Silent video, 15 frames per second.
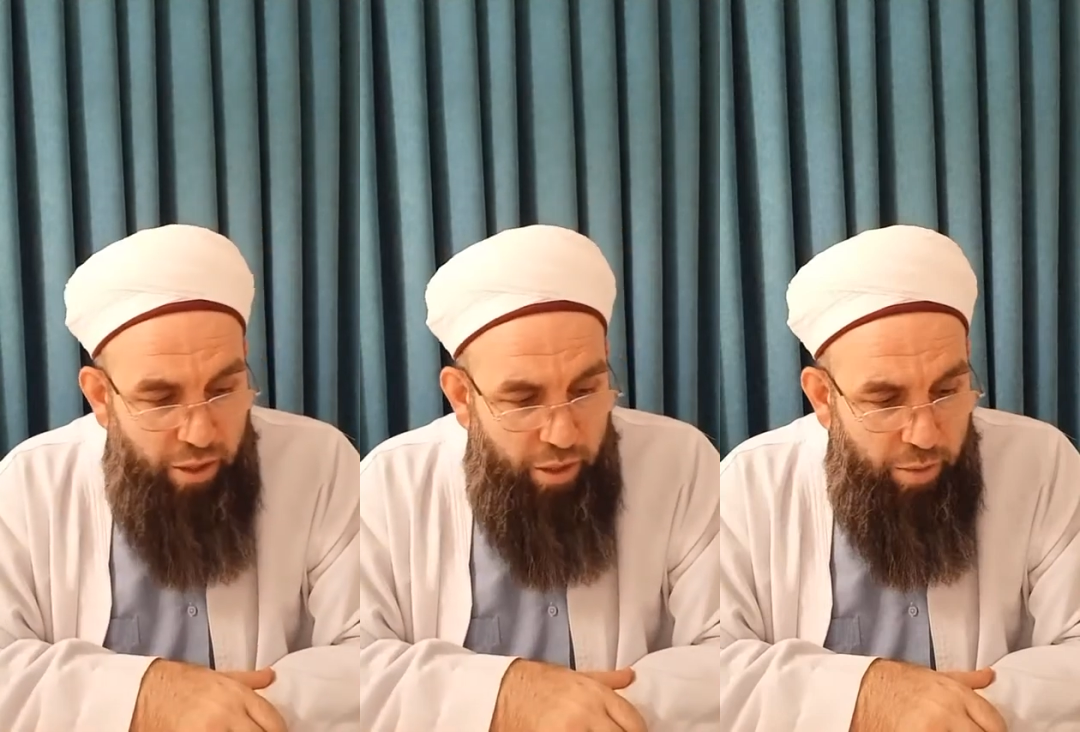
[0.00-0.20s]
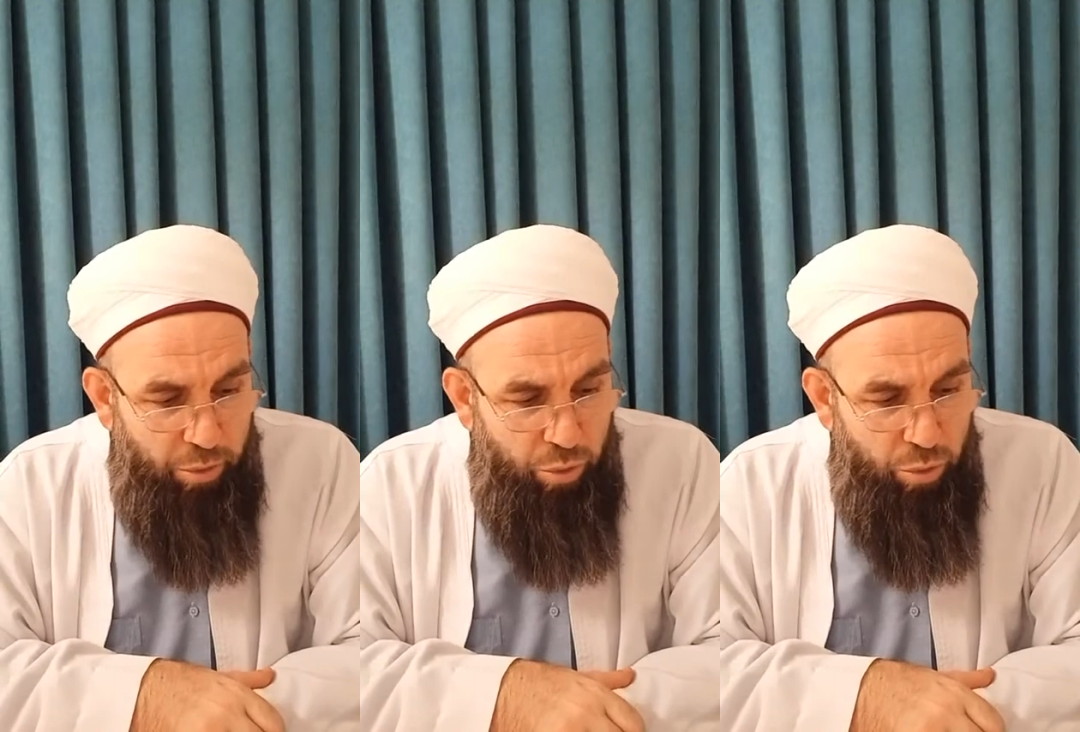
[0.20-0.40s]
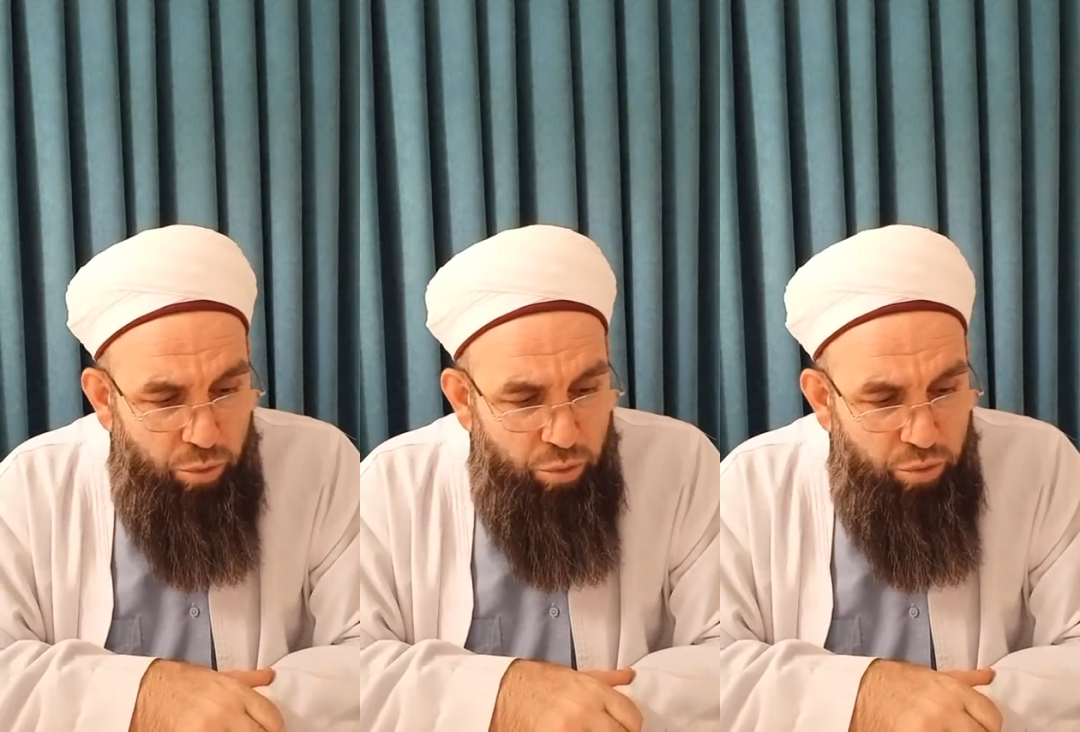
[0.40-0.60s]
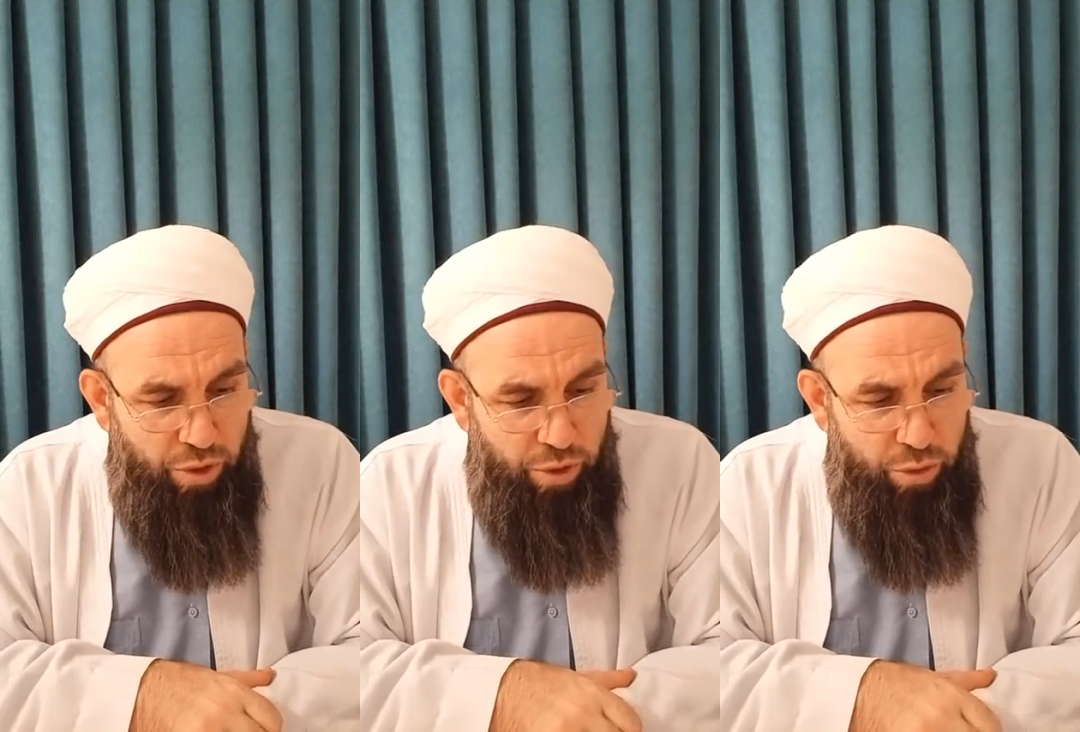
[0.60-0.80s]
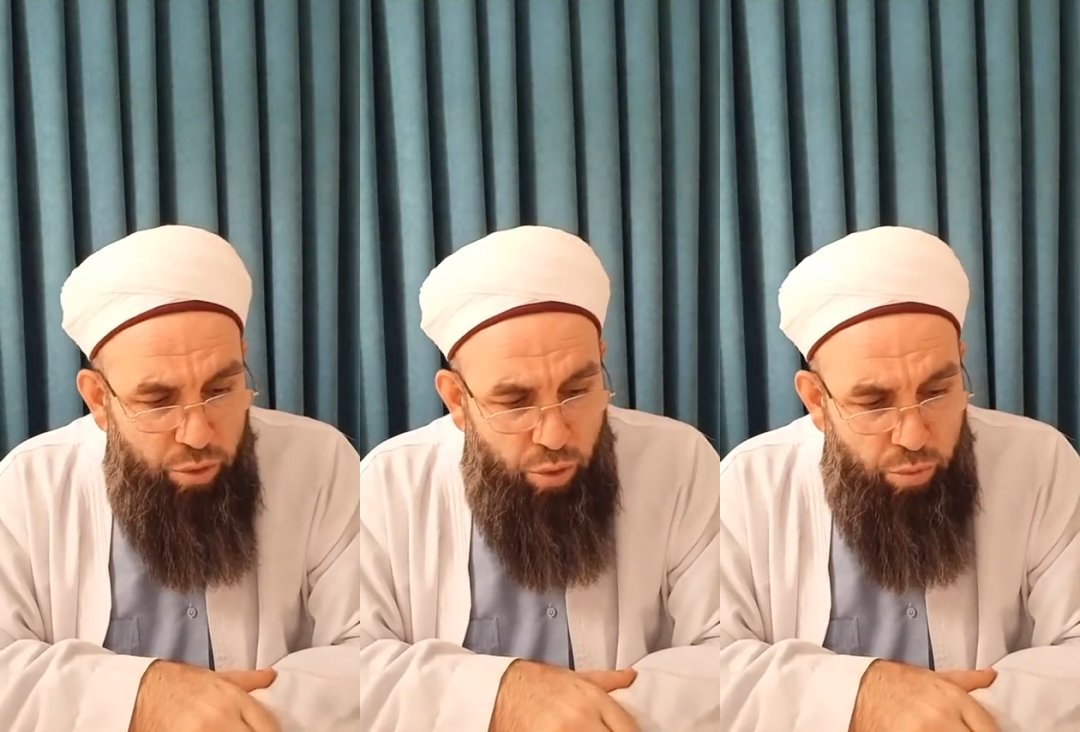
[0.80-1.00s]
Ama 10
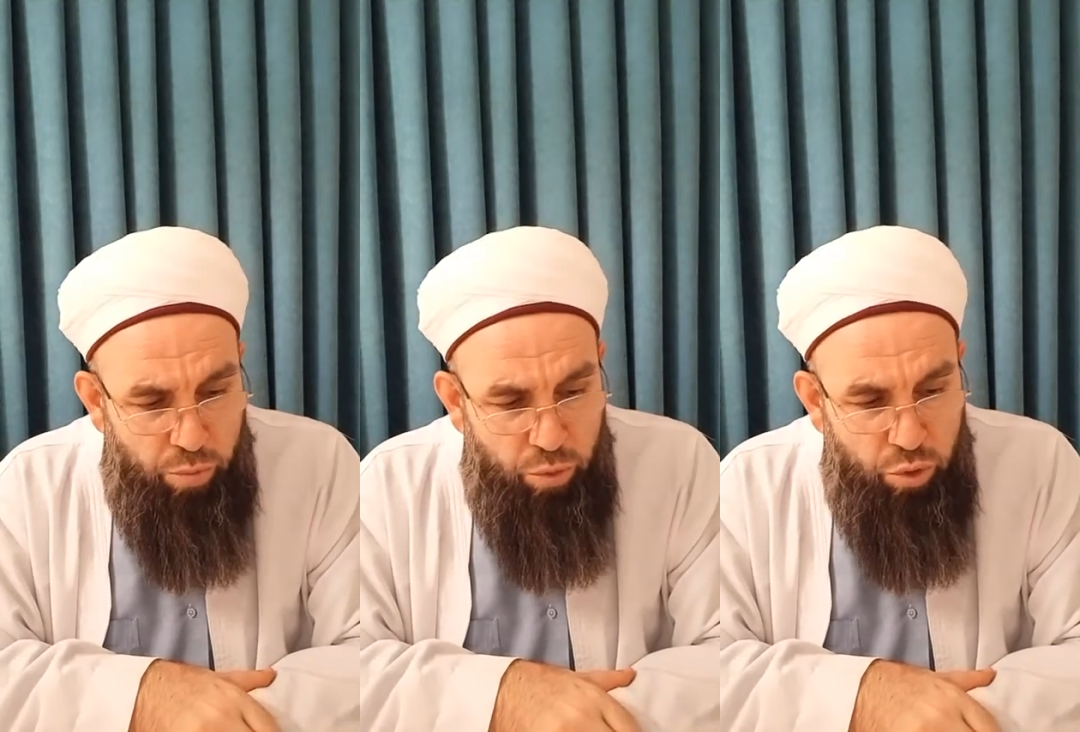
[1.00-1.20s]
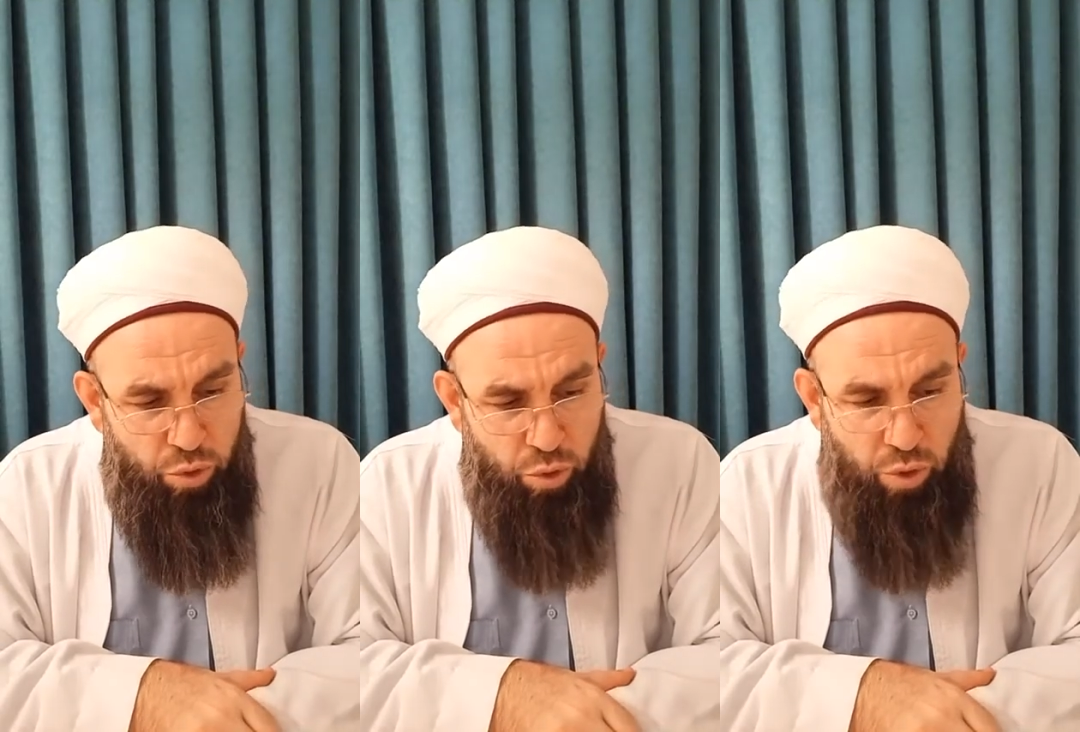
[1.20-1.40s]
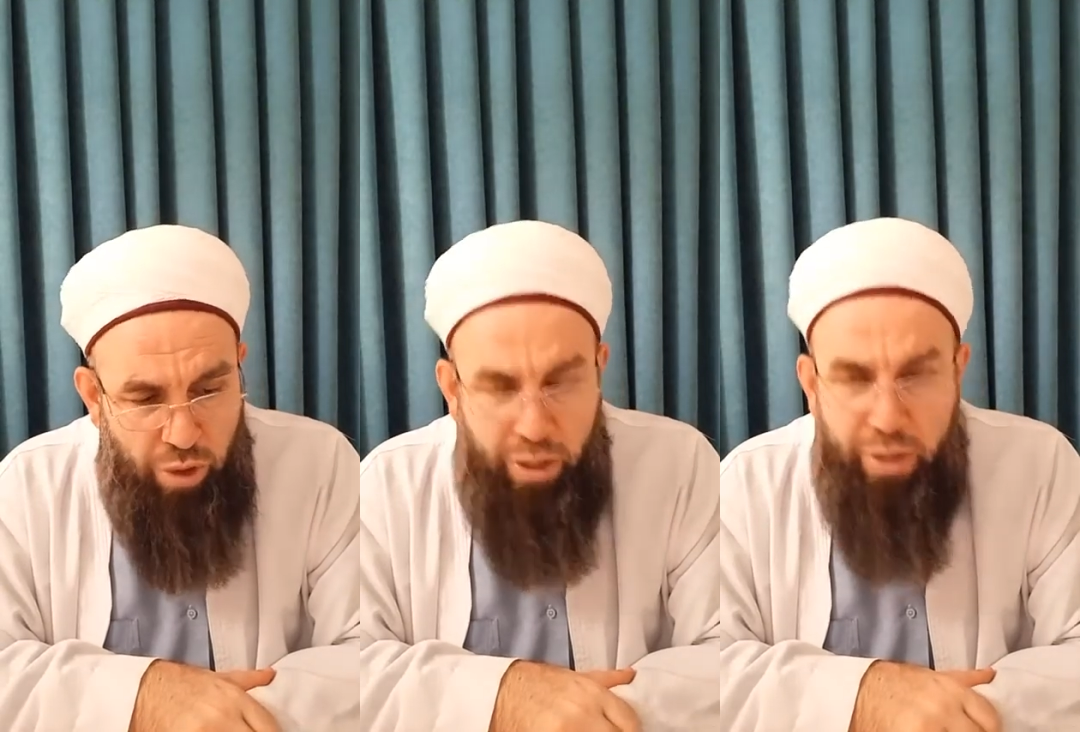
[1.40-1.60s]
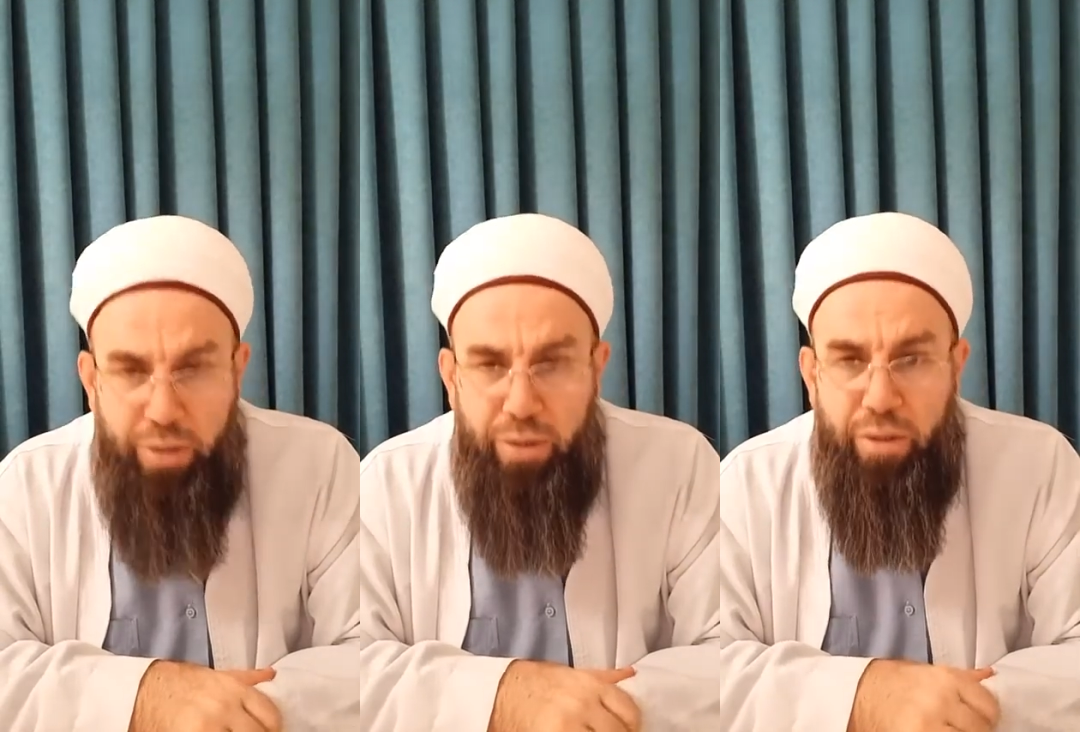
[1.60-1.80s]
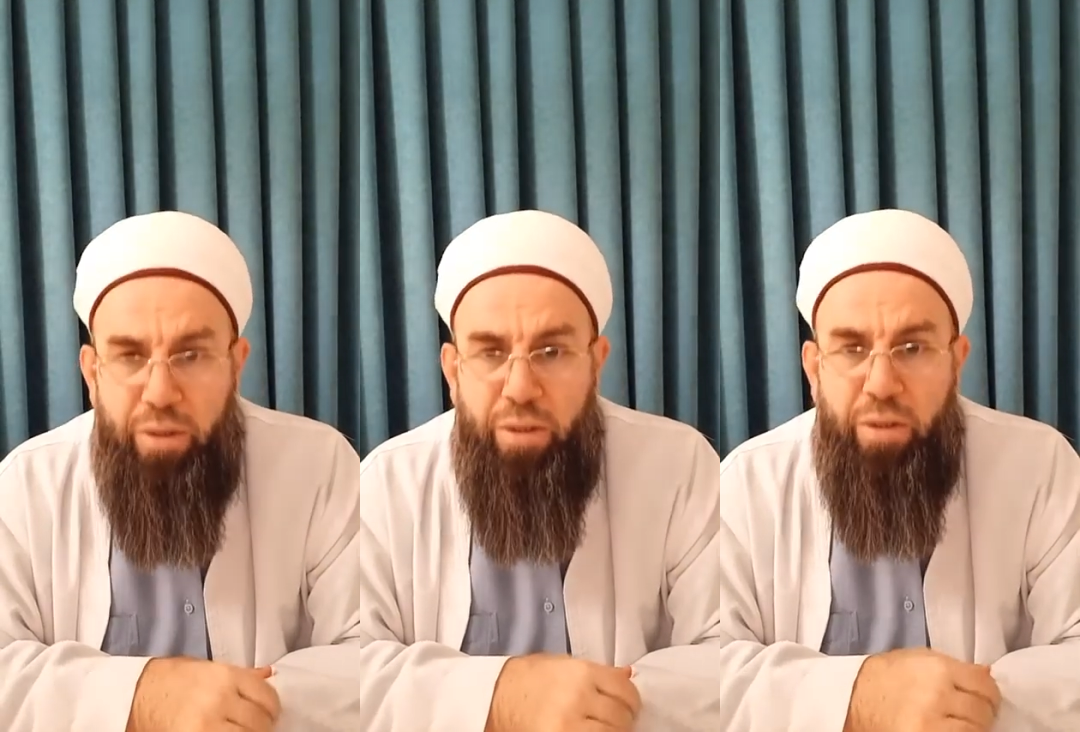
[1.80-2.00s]
üzeri 4,5 alan
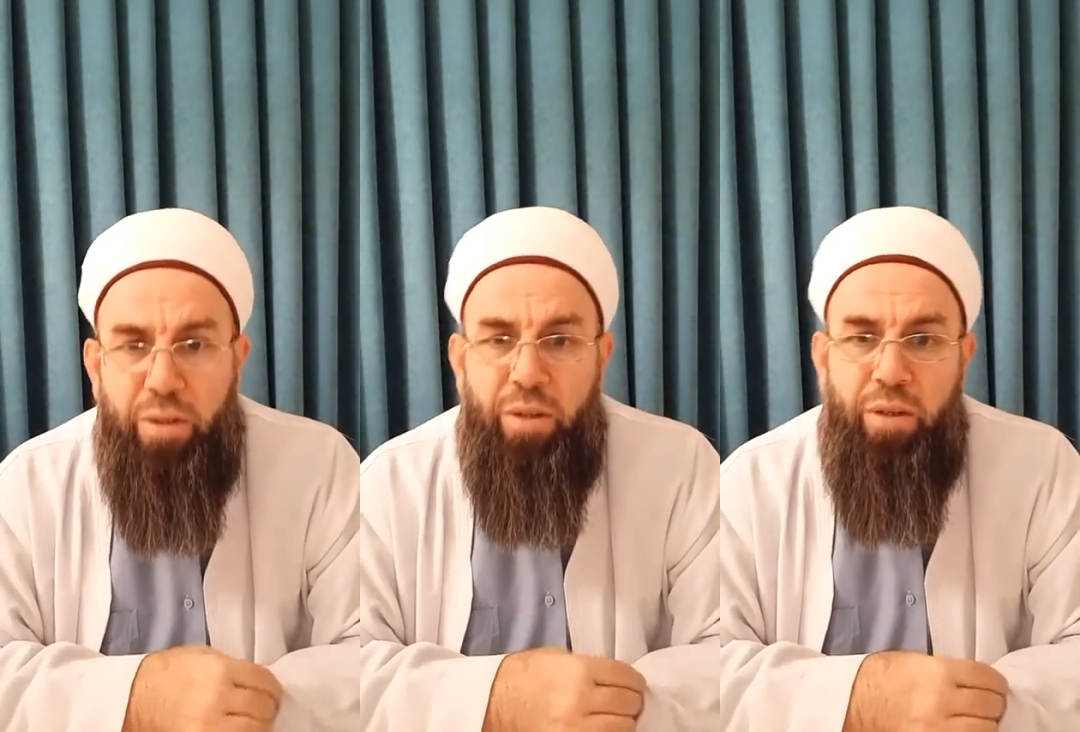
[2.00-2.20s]
e,